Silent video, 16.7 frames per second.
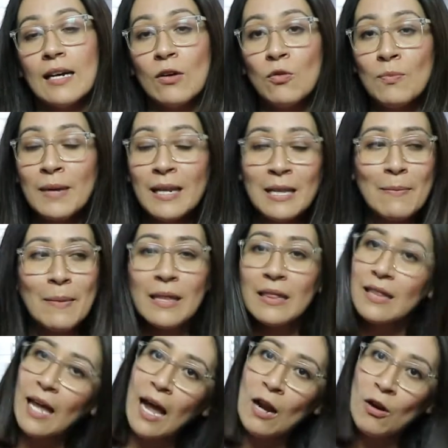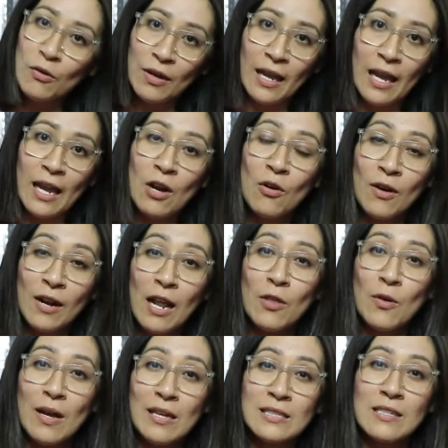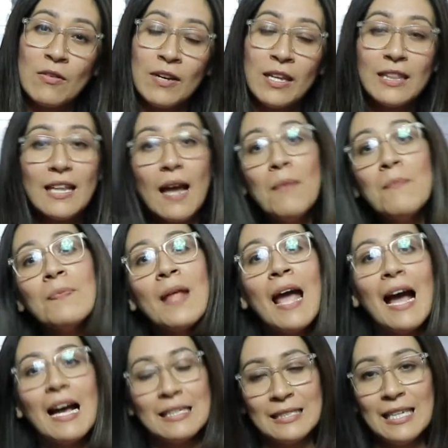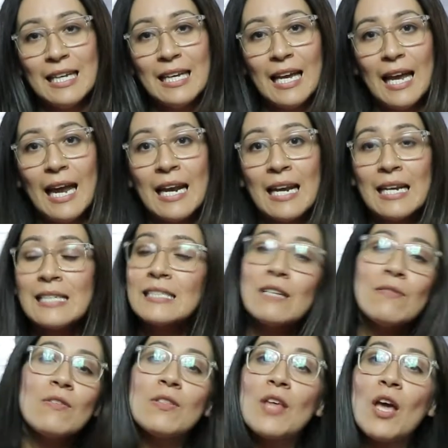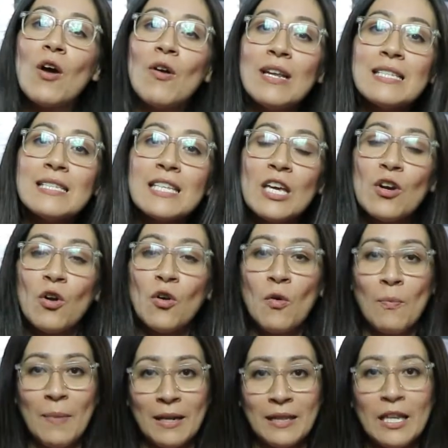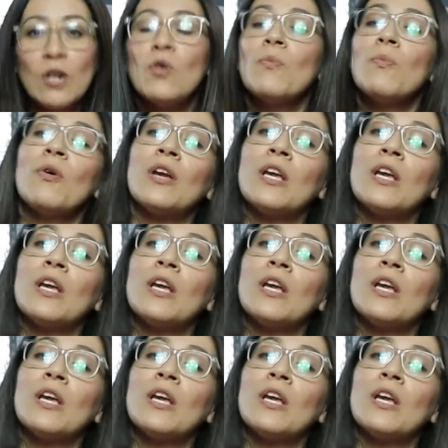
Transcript: humildemente a lo que he logrado hasta ahorita. Así que en este video les quiero compartir un